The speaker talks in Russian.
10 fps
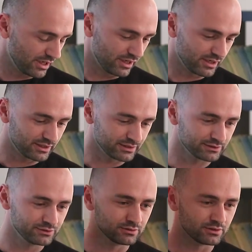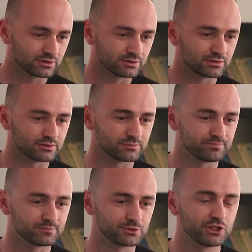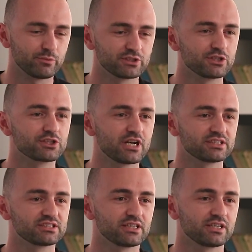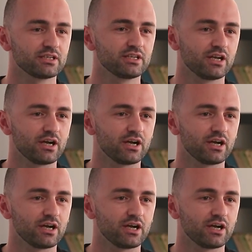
А, чем отличается